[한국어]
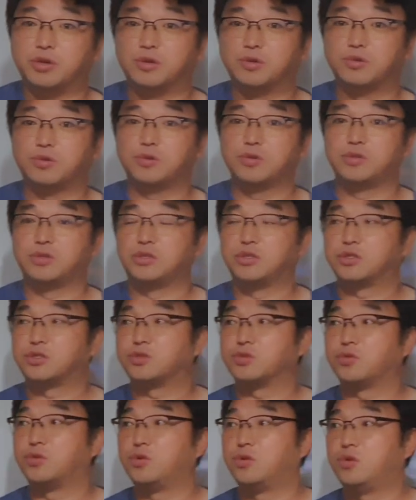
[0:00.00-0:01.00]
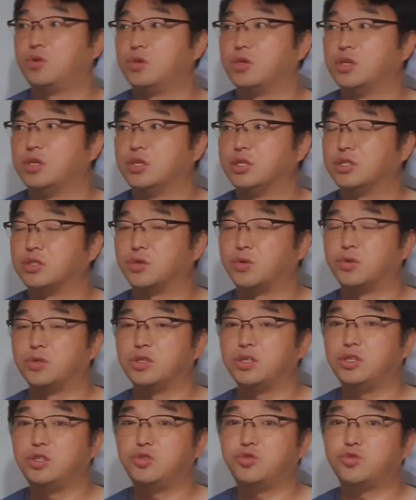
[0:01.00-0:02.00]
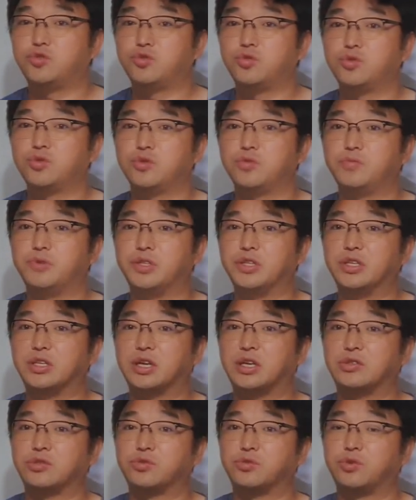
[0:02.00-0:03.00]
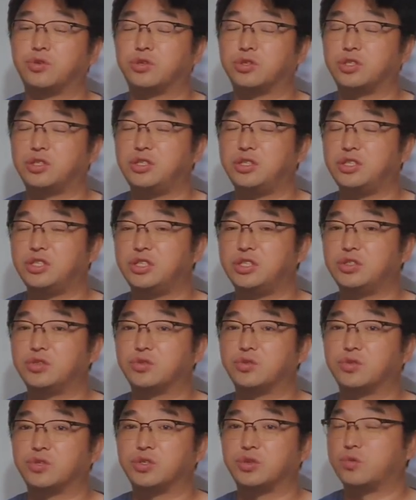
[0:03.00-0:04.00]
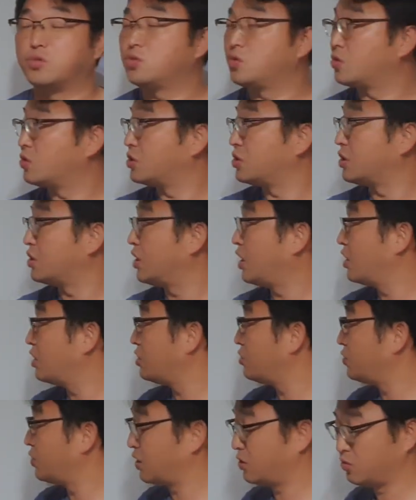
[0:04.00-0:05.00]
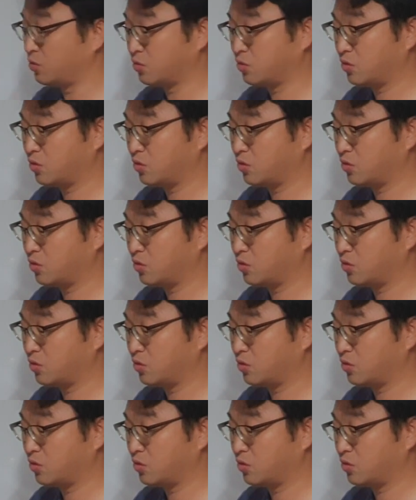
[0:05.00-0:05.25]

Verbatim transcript: 변원을 쓰고 어, 일중 비닐 가지고 실질적으로 이제 온도를 제어하기 위한